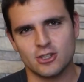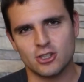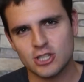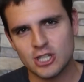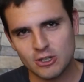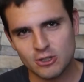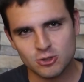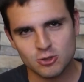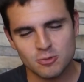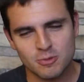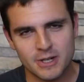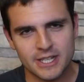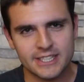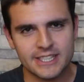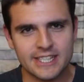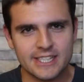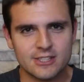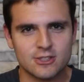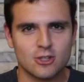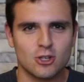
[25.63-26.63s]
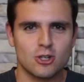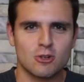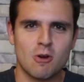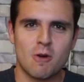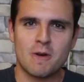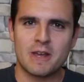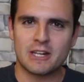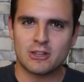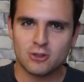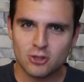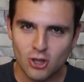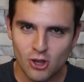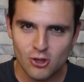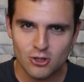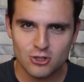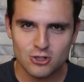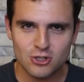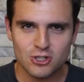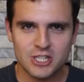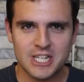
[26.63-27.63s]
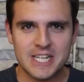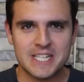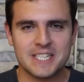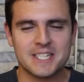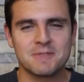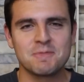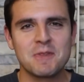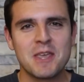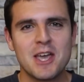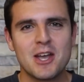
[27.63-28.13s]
No os acostumbréis a esto, no ver a todos los as